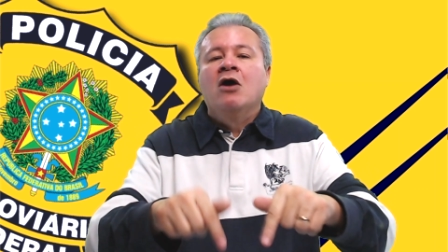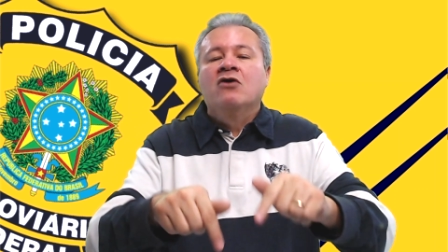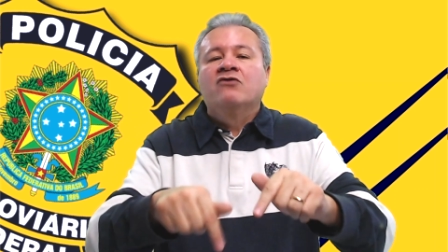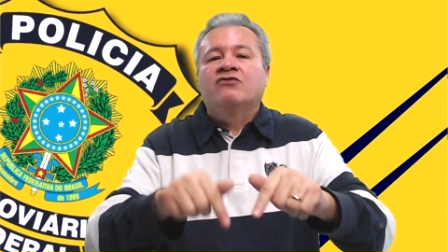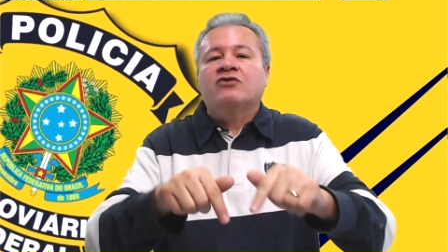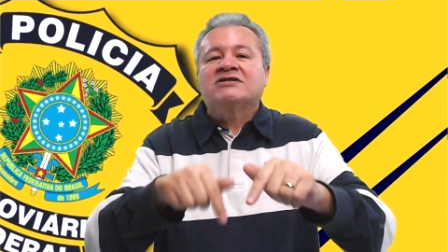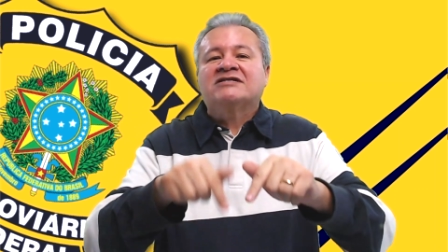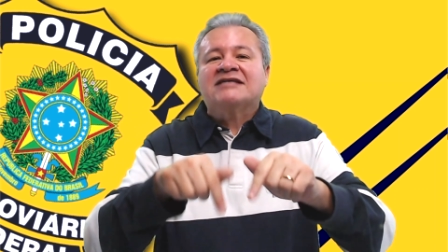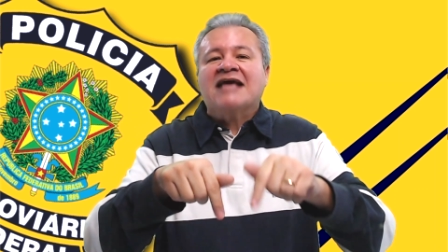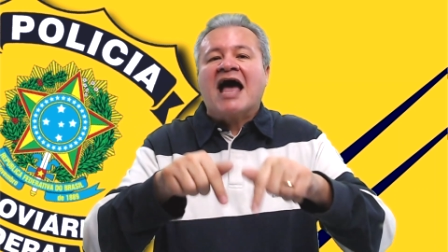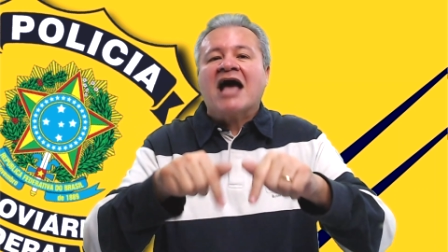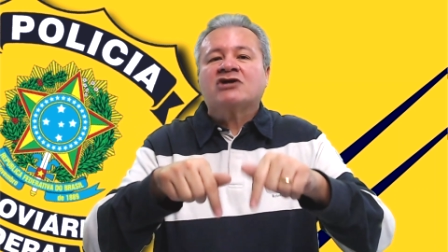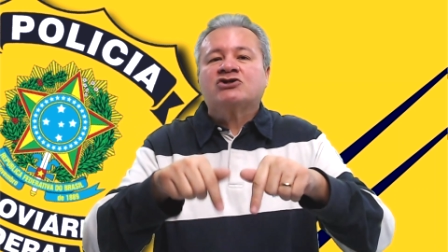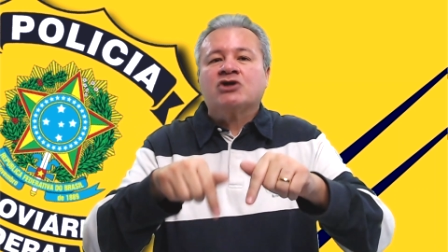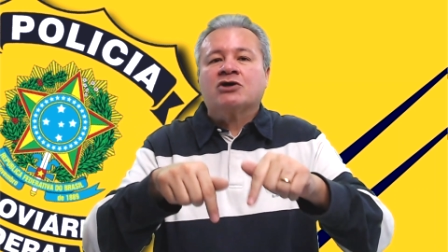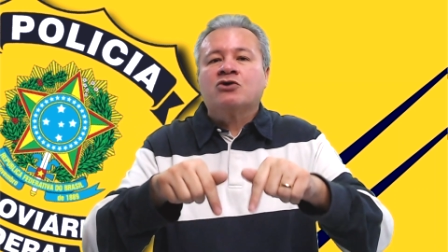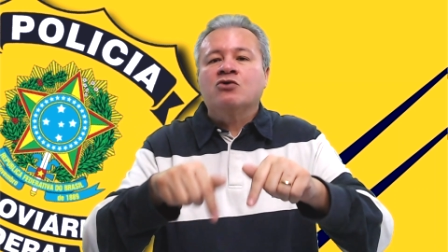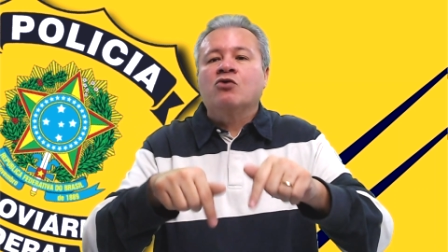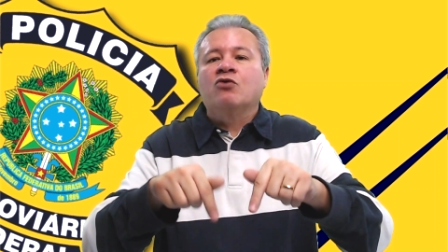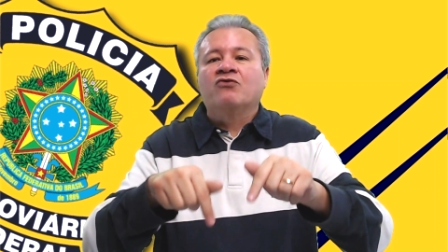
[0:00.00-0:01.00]
Você acha
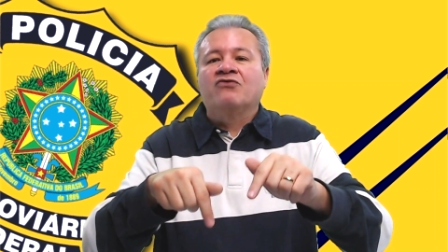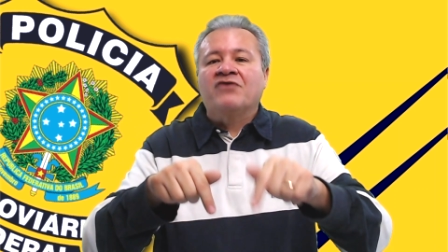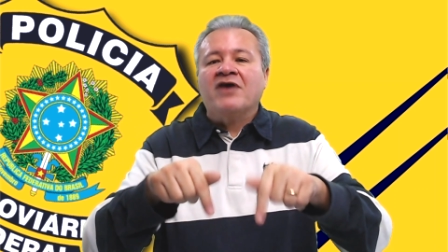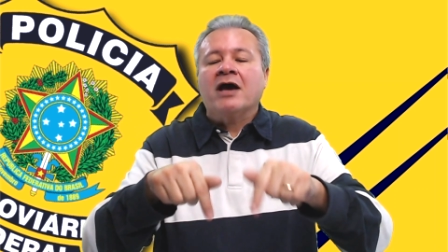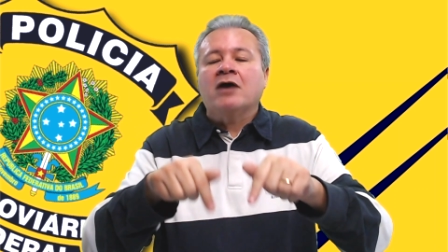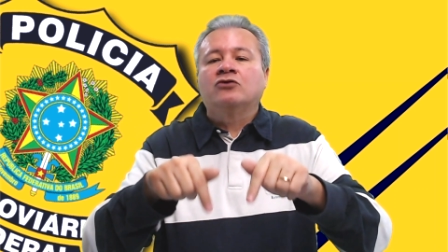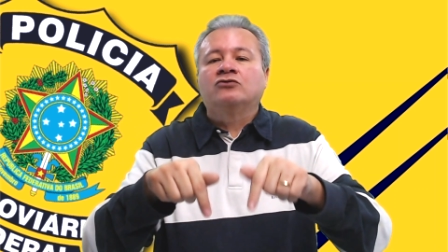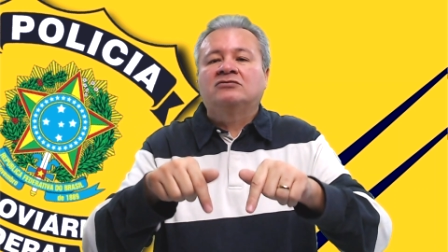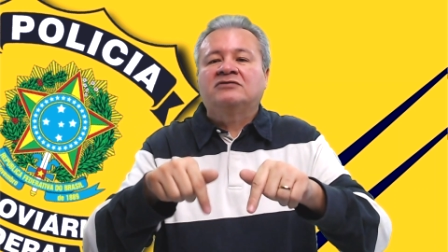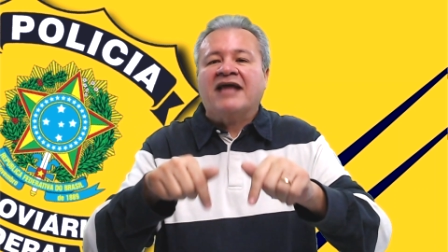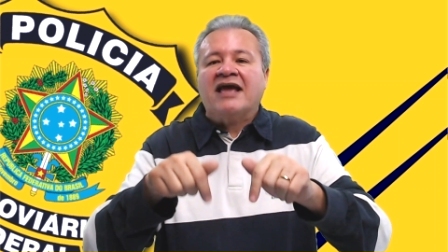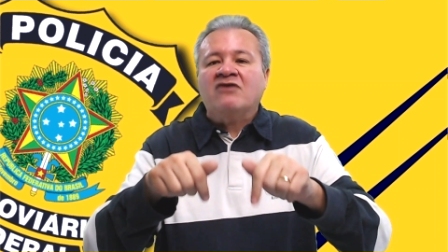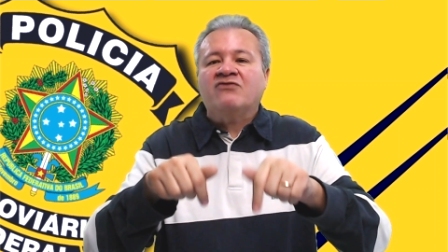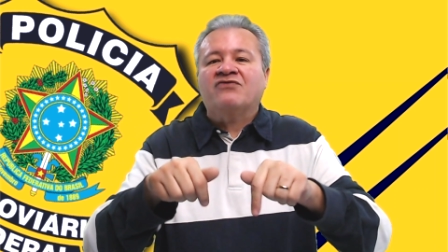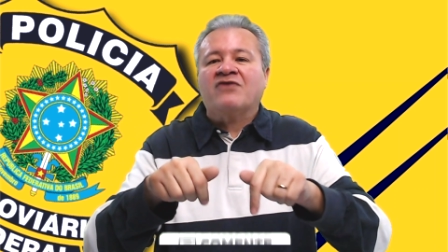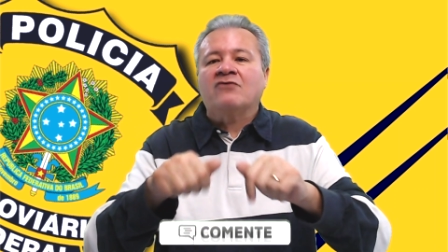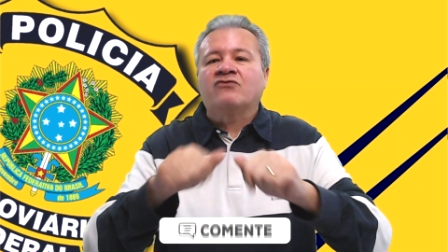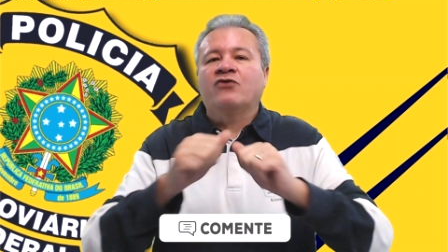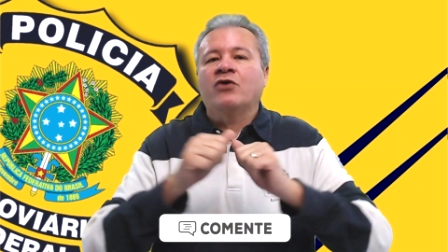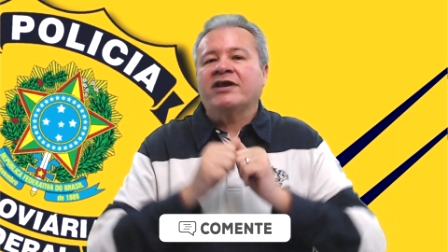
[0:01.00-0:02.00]
que o governo tem
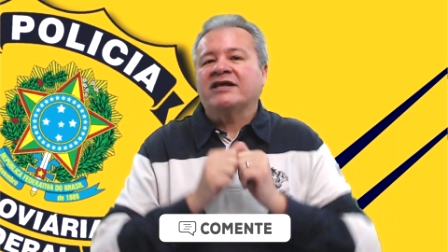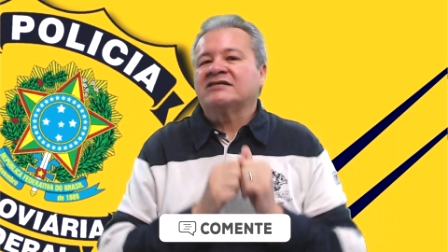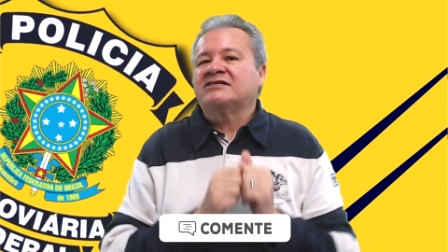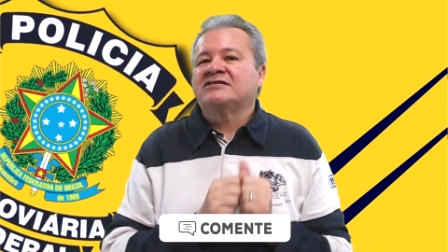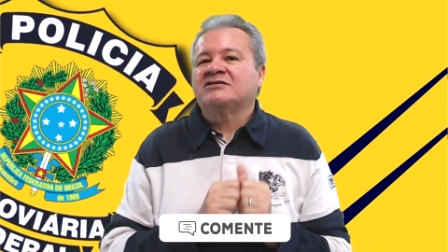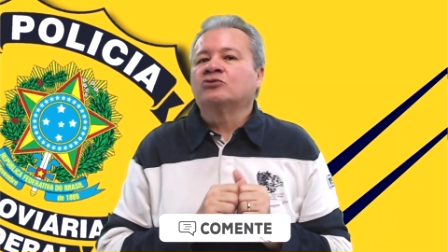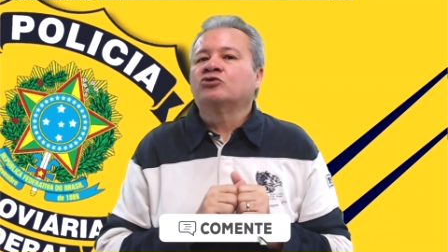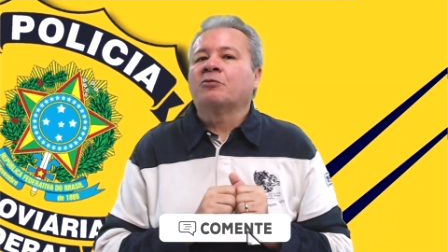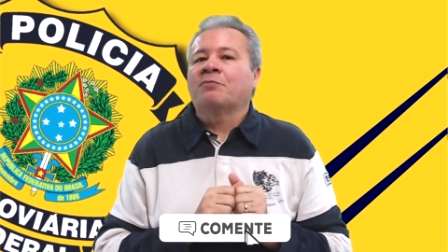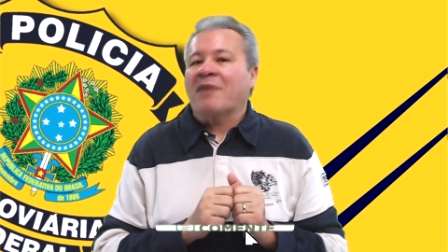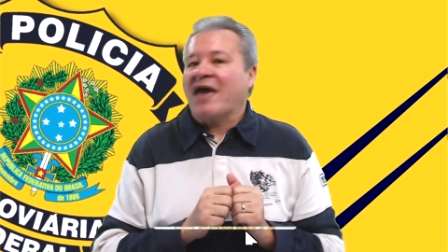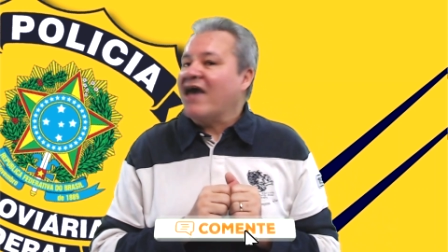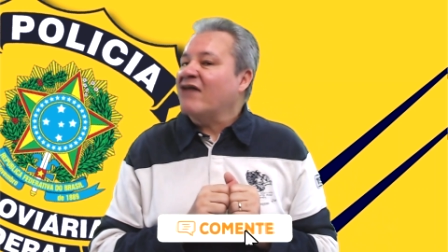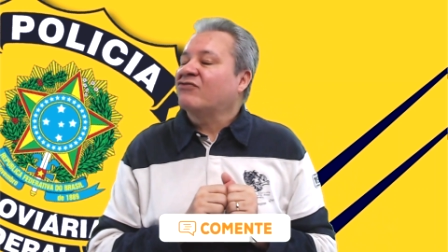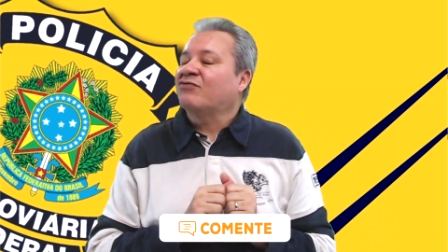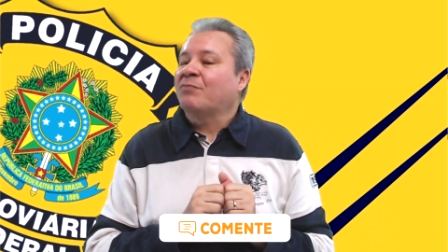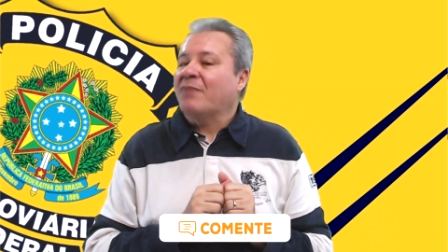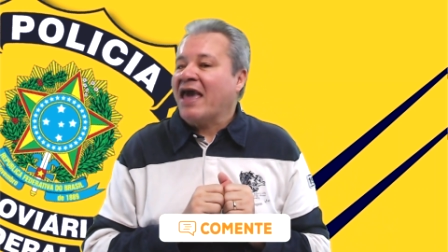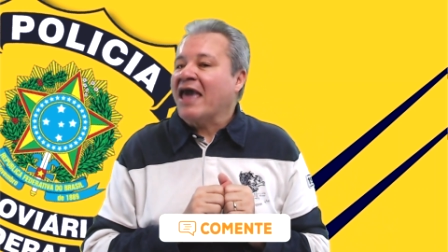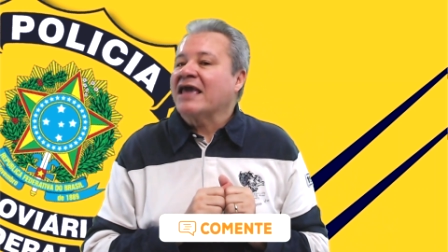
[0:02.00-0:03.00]
favorecido o
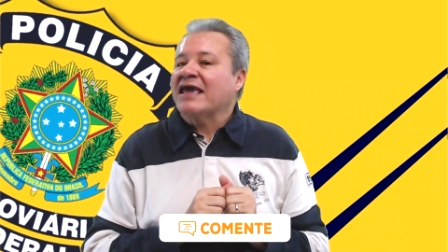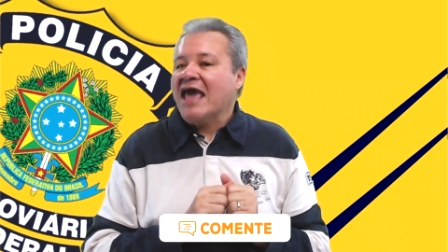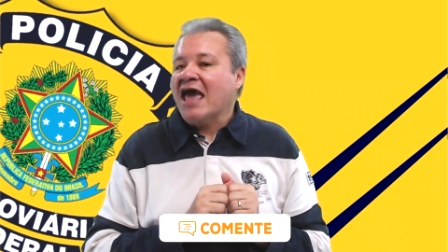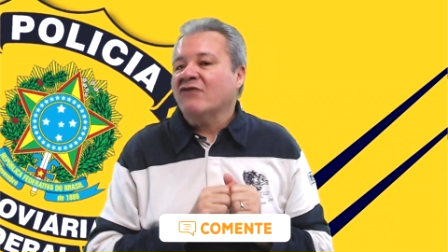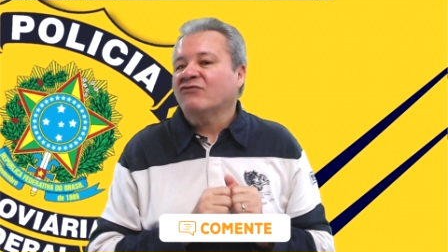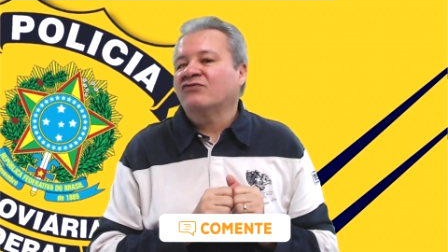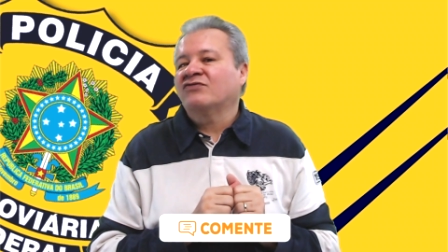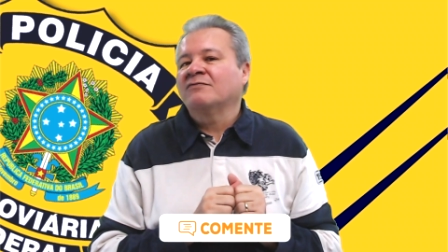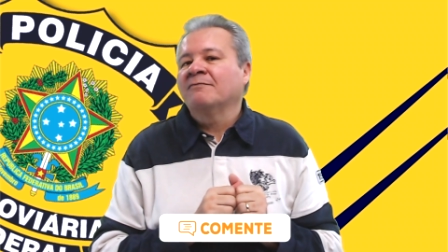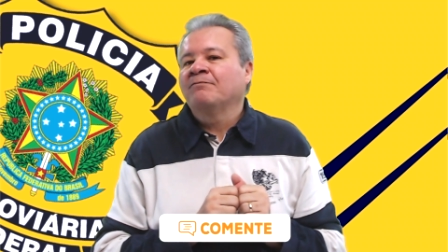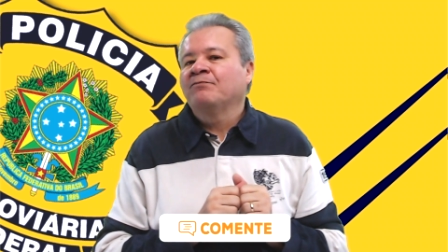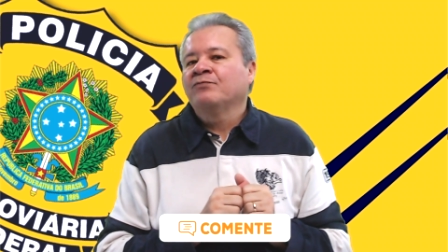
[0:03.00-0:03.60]
PFPRF?